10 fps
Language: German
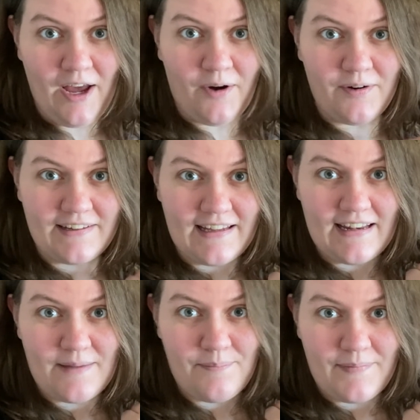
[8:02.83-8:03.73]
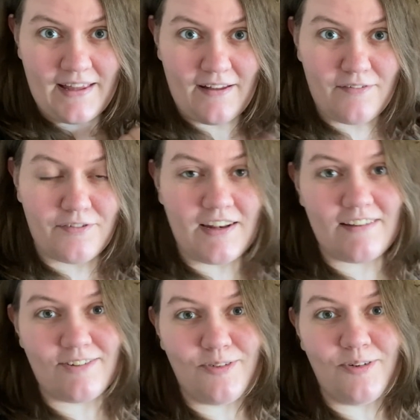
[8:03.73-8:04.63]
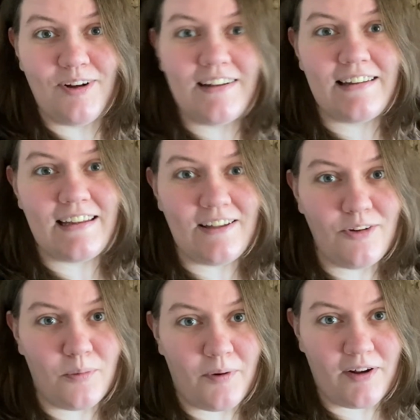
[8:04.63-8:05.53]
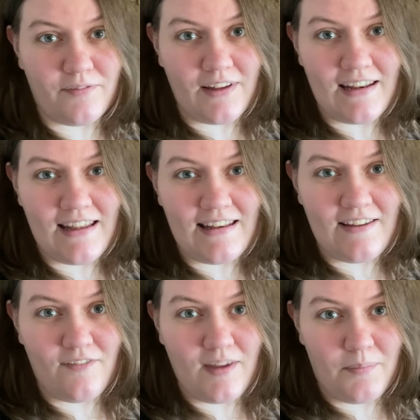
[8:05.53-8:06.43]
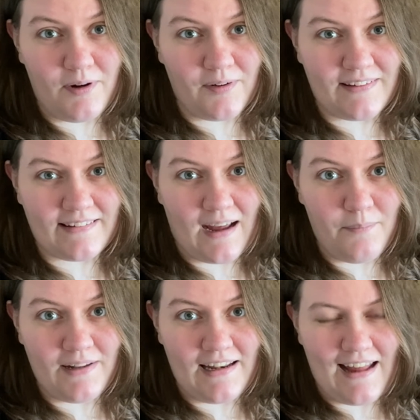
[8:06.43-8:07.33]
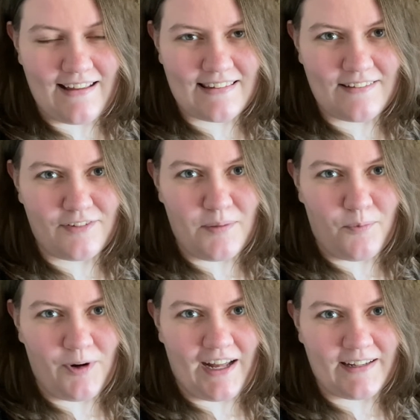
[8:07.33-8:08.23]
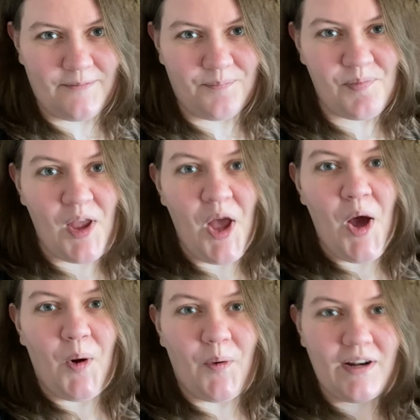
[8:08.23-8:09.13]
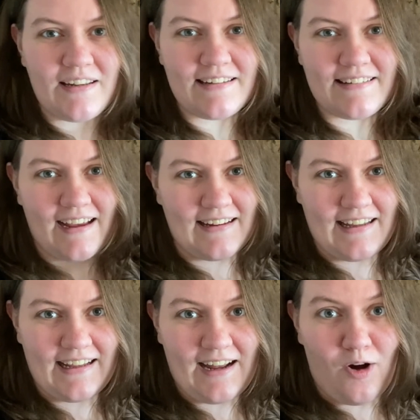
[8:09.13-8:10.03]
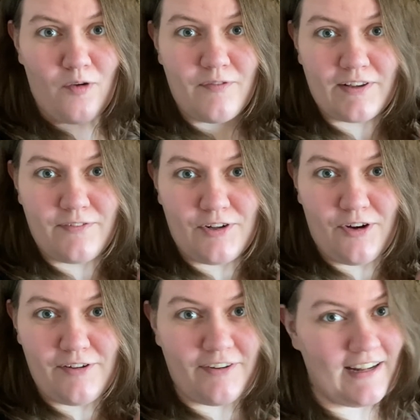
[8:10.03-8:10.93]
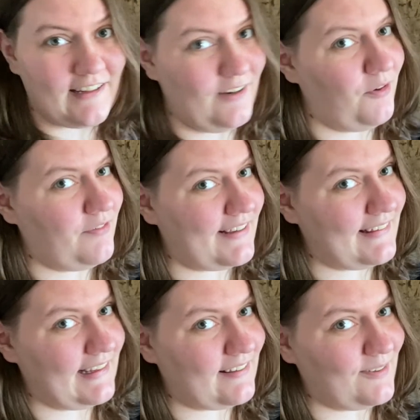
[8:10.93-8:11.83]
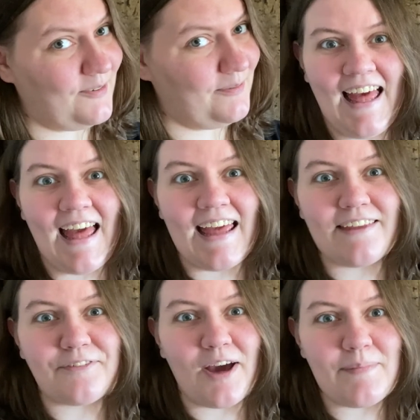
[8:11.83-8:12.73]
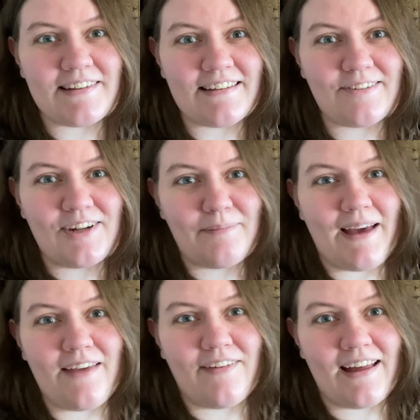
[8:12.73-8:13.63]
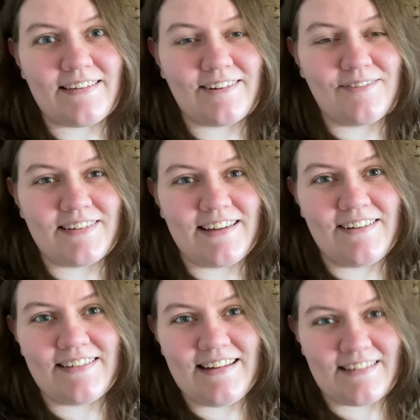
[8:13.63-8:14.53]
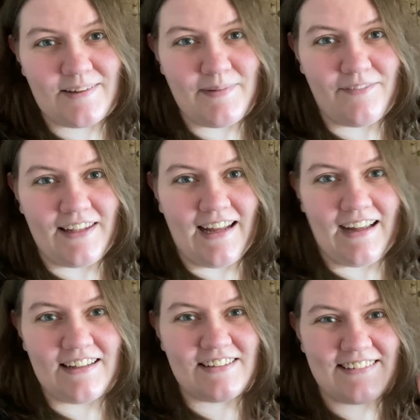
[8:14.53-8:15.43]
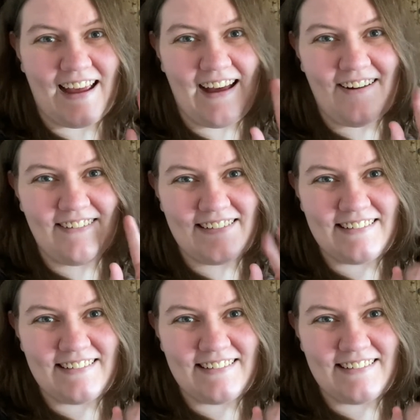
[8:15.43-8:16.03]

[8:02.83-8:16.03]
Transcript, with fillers: Und hier neben mir findest du die Newborn-Windeln, die wir benutzt haben in den den ersten vier Monaten. Und ich zeige dir genau, was wir toll fanden und was nicht so. Ich freue mich, dass du dabei warst und wir sehen uns nächstes Mal wieder. Ciao!